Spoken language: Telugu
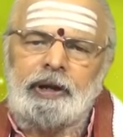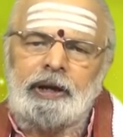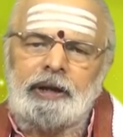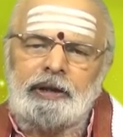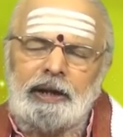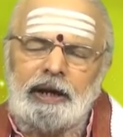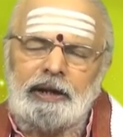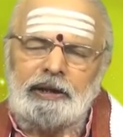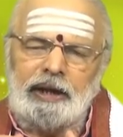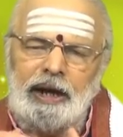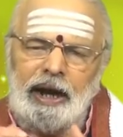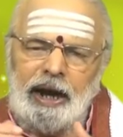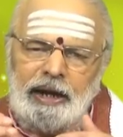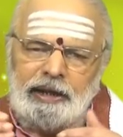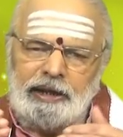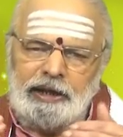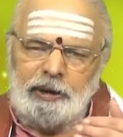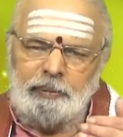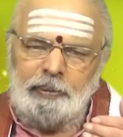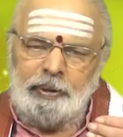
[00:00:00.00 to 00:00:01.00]
ఇతరత్ర
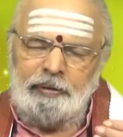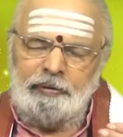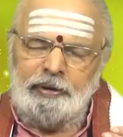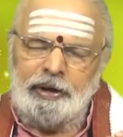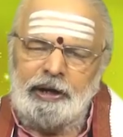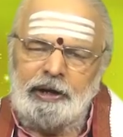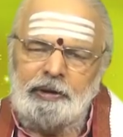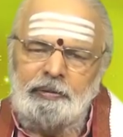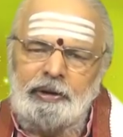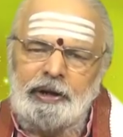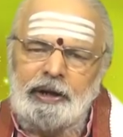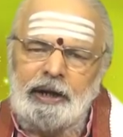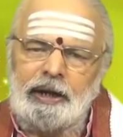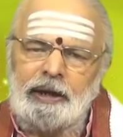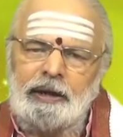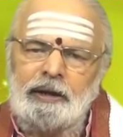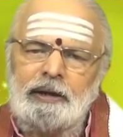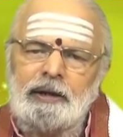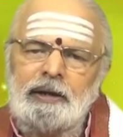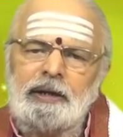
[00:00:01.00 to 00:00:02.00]
ఆర్థికపరమైనటువంటి
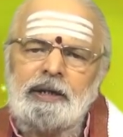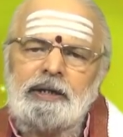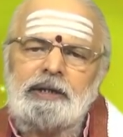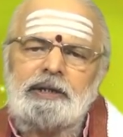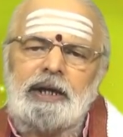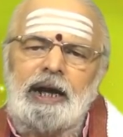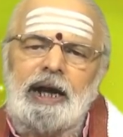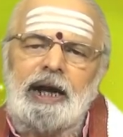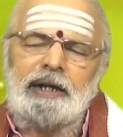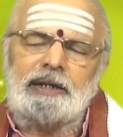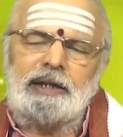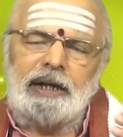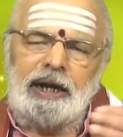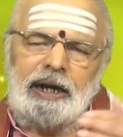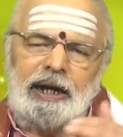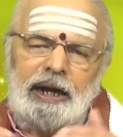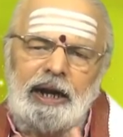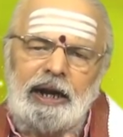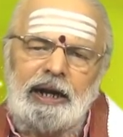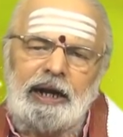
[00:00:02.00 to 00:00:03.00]
సహాయ
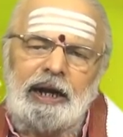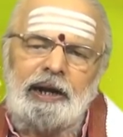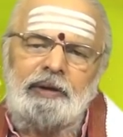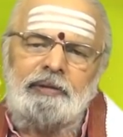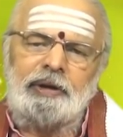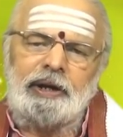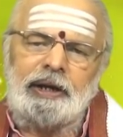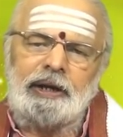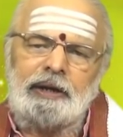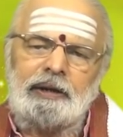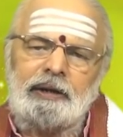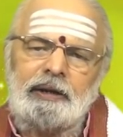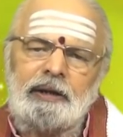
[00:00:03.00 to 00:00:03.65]
సహకారాలు కానివ్వండి